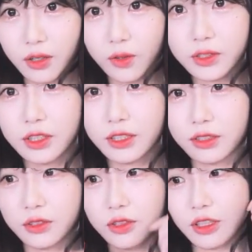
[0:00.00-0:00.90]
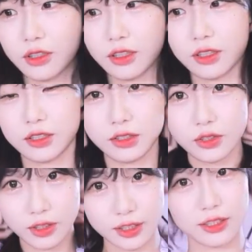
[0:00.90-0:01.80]
어젠가 그저께인가
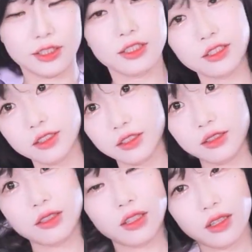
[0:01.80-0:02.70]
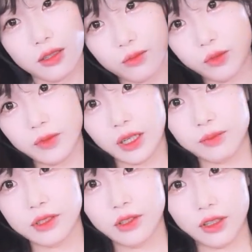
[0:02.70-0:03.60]
그저께지 음. 몸이
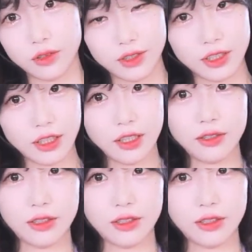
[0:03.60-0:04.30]
아프더라고 아휴